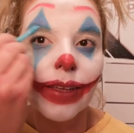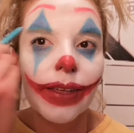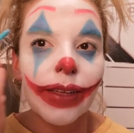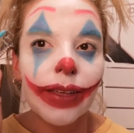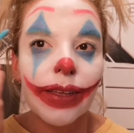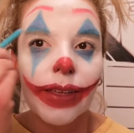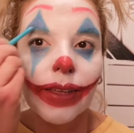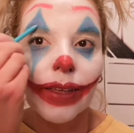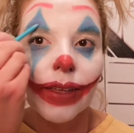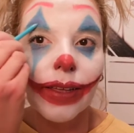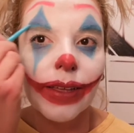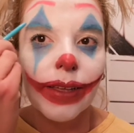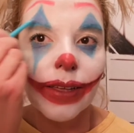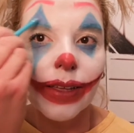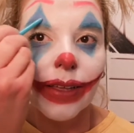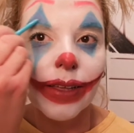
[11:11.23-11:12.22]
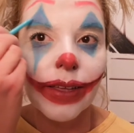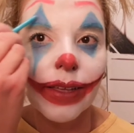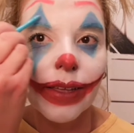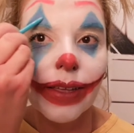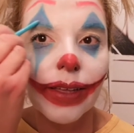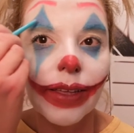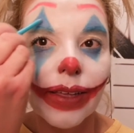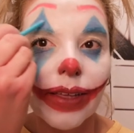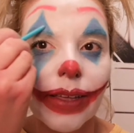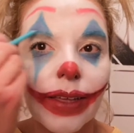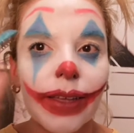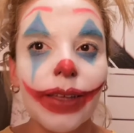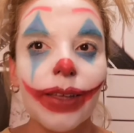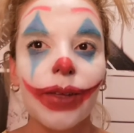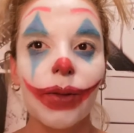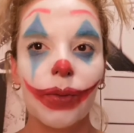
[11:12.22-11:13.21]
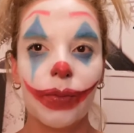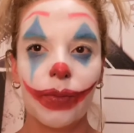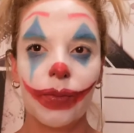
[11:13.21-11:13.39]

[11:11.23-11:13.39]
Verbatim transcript: Aktörün bir abisi vardı River